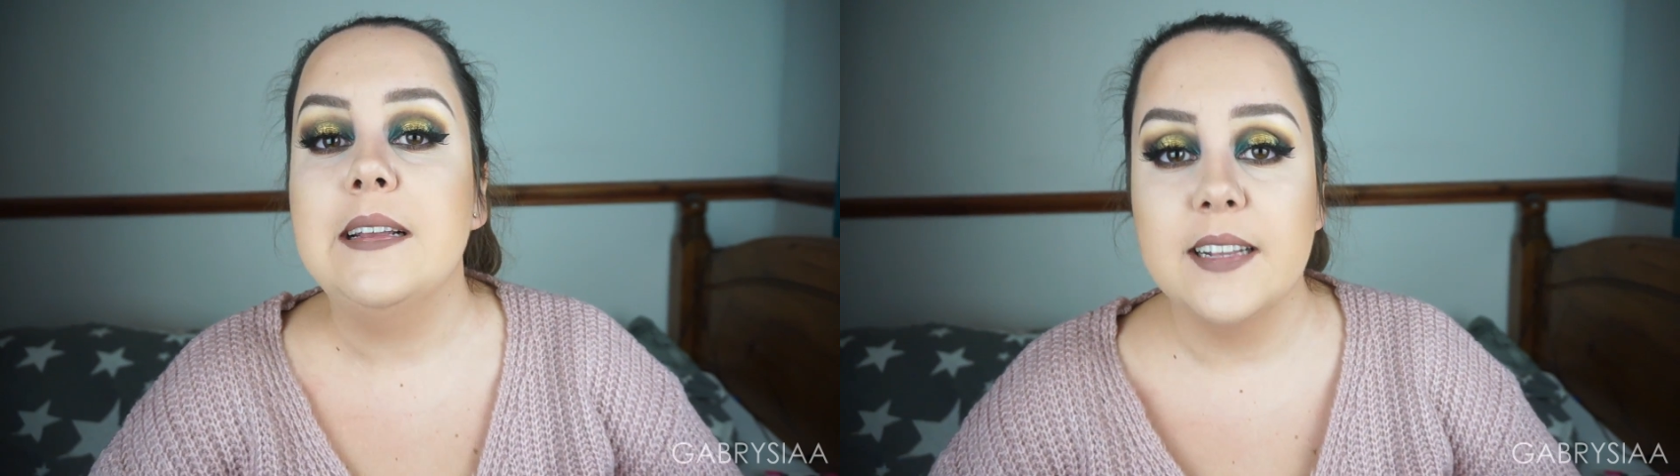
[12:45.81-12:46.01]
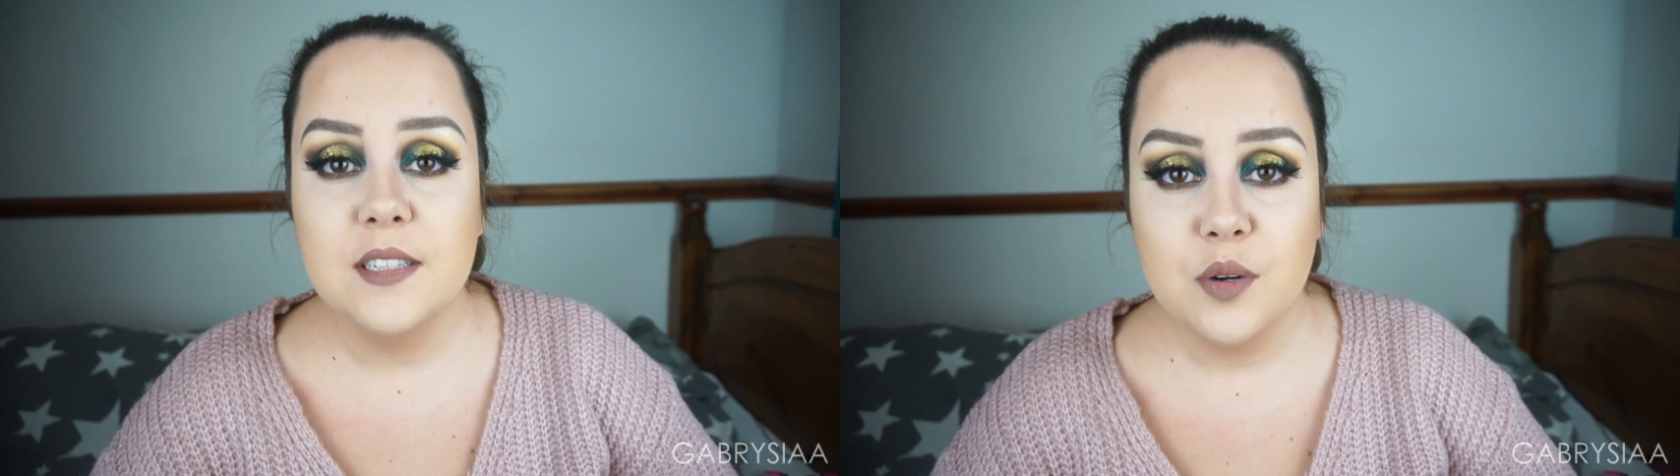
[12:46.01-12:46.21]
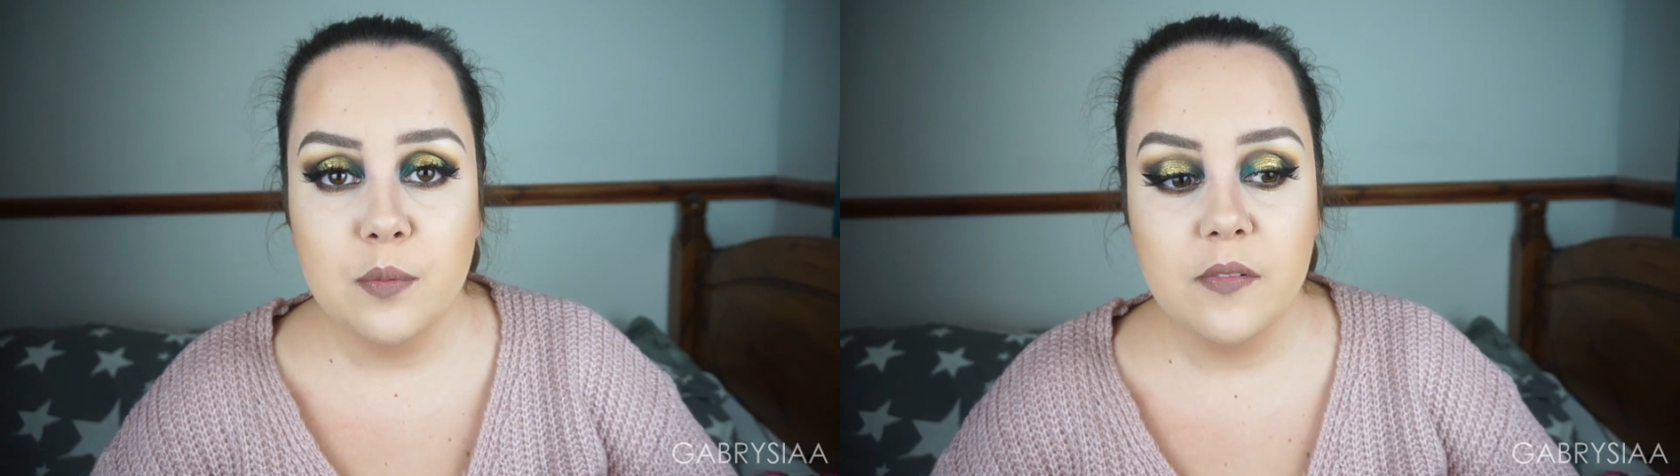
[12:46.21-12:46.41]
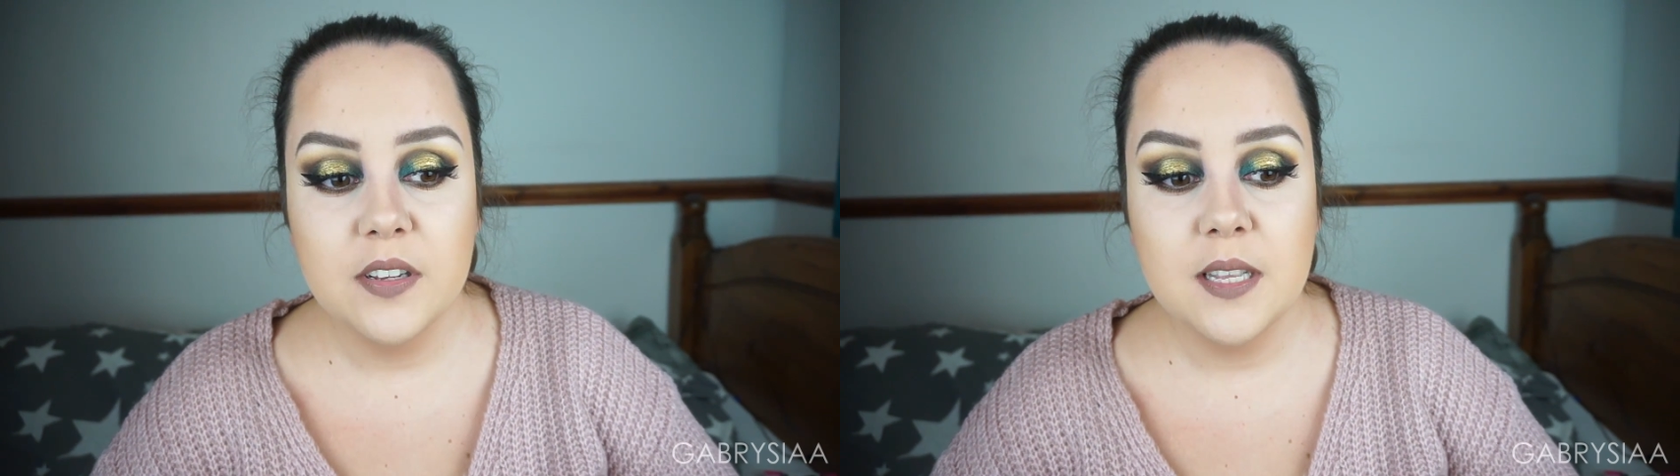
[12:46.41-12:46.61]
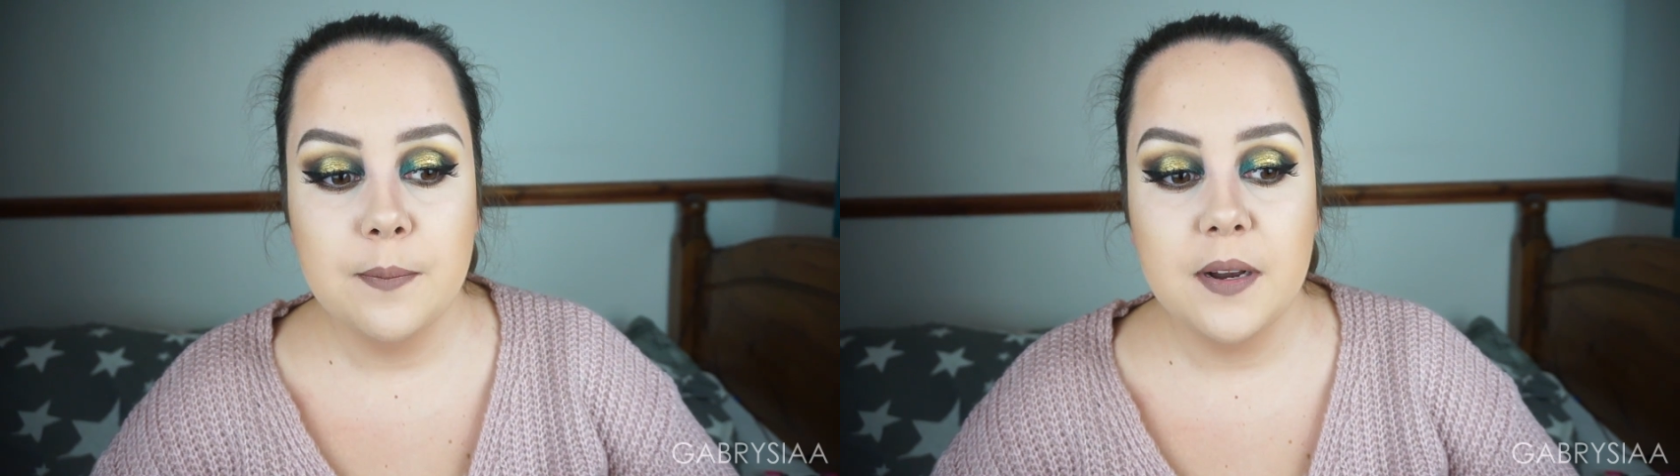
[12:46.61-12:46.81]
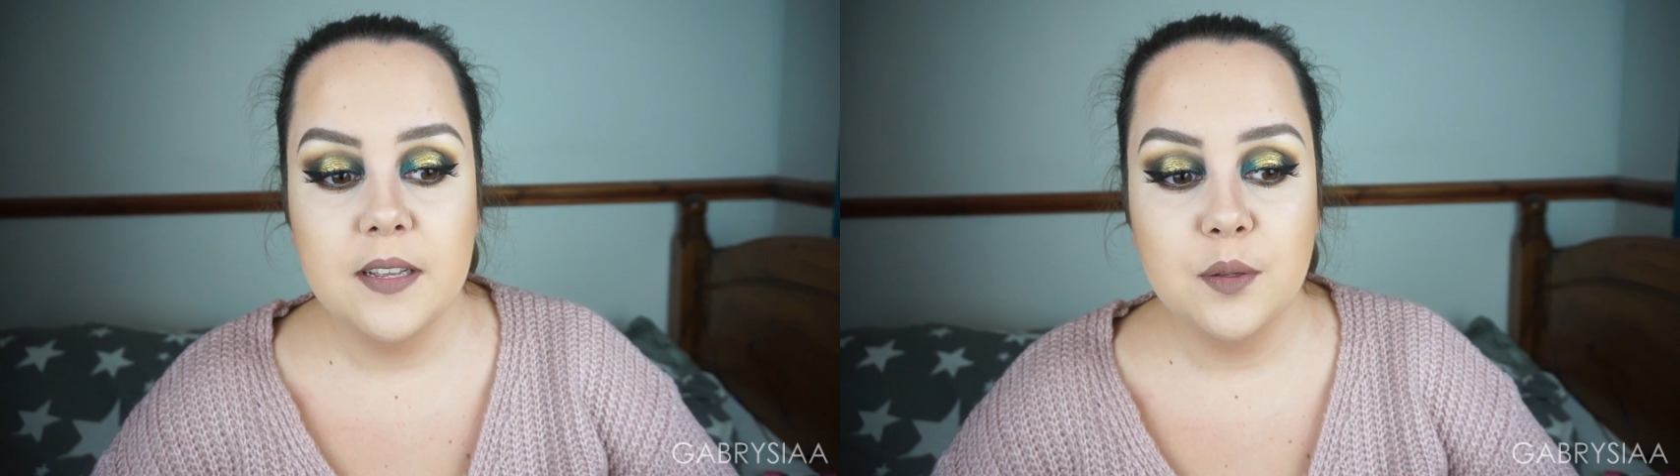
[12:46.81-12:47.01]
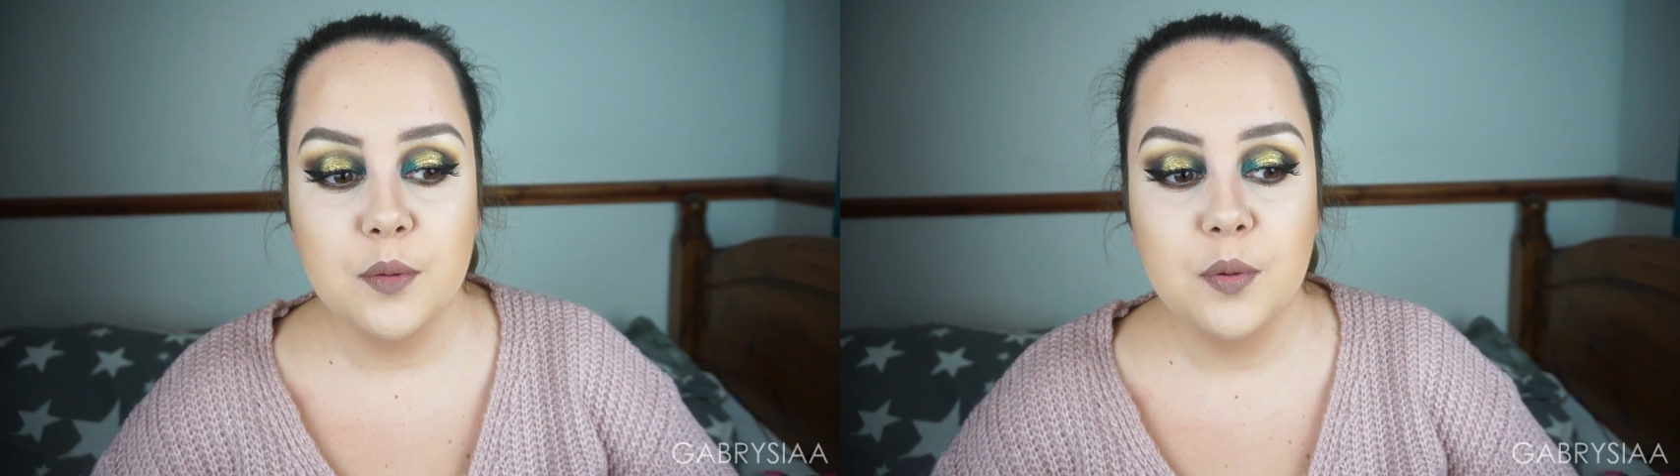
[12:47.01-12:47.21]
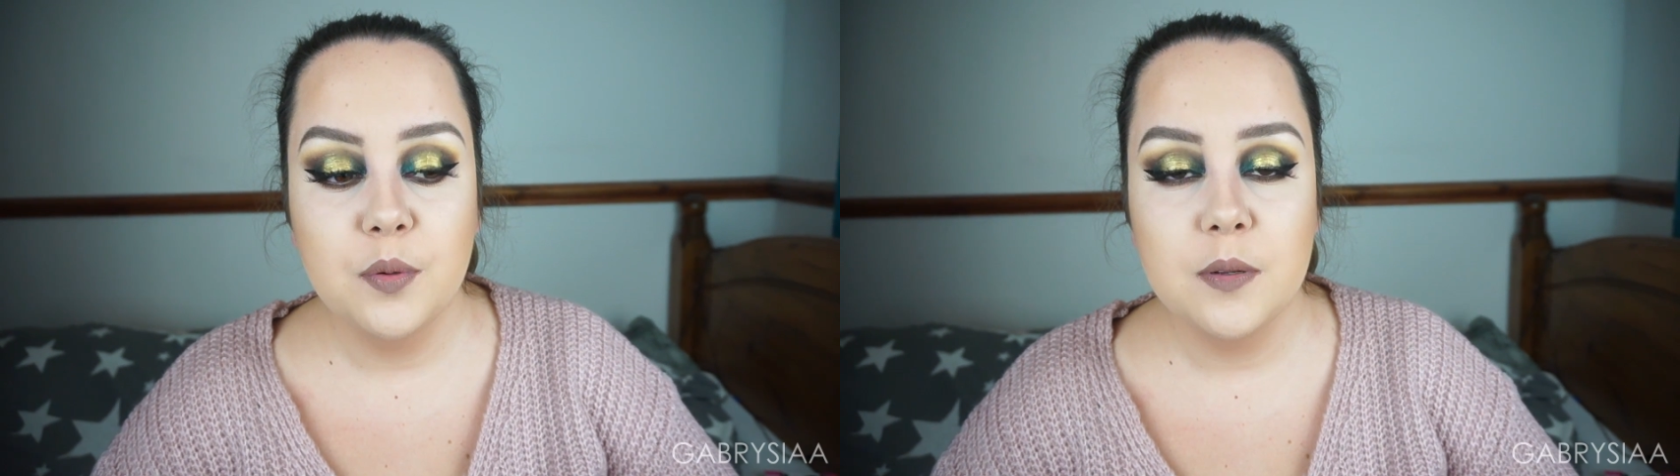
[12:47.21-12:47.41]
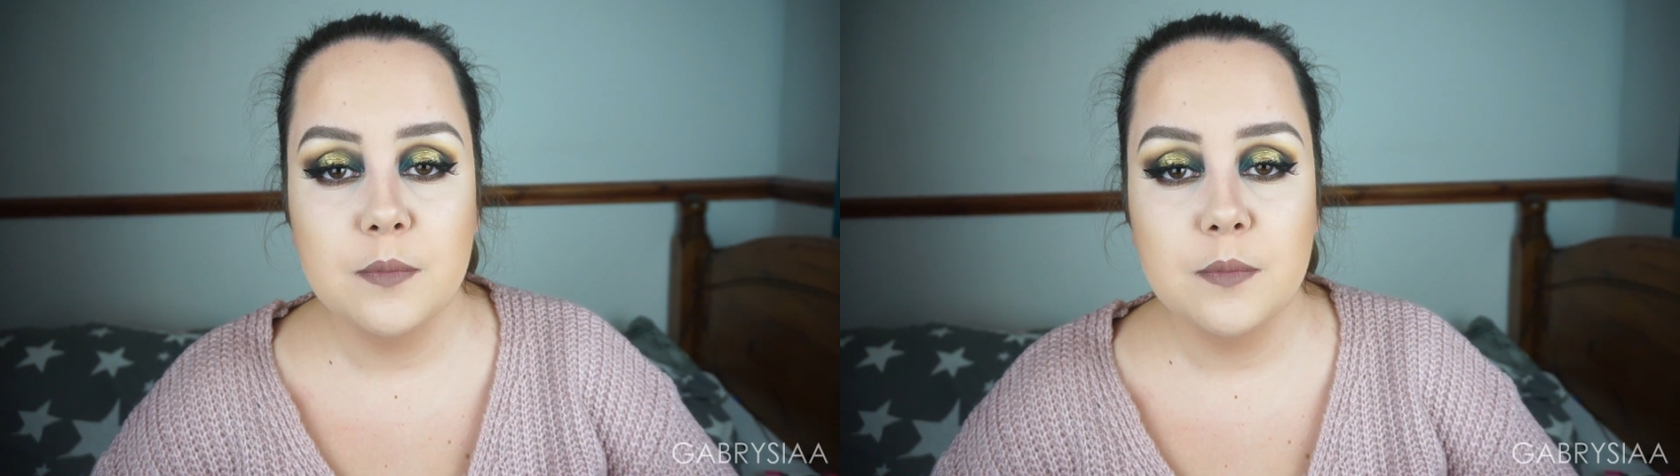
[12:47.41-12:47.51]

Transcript: Nie chcę kupować tej palety chudy.